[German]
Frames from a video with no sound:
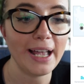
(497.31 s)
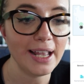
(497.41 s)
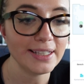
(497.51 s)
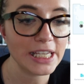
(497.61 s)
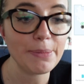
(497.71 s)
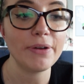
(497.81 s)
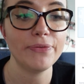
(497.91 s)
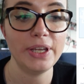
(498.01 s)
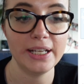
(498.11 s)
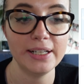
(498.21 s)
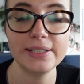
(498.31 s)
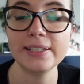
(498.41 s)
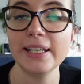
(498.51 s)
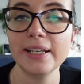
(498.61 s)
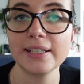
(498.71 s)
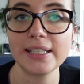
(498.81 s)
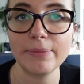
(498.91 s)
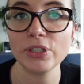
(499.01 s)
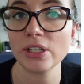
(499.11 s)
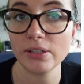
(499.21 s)
Ein Zimmer fehlt, denn das
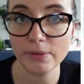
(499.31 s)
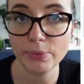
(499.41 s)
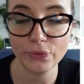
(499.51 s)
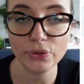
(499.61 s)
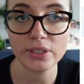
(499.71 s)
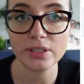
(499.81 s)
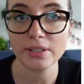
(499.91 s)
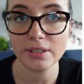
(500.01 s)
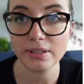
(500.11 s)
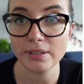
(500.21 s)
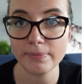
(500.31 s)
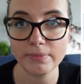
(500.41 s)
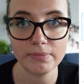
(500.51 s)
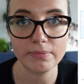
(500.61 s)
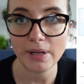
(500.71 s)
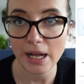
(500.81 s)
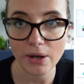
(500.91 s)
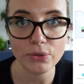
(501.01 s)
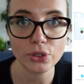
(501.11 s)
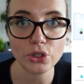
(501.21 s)
habe ich äh, bewusst ähm,
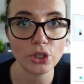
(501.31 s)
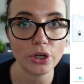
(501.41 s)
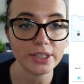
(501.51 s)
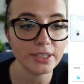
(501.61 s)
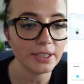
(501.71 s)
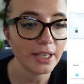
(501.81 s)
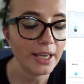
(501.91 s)
ausgeschlossen.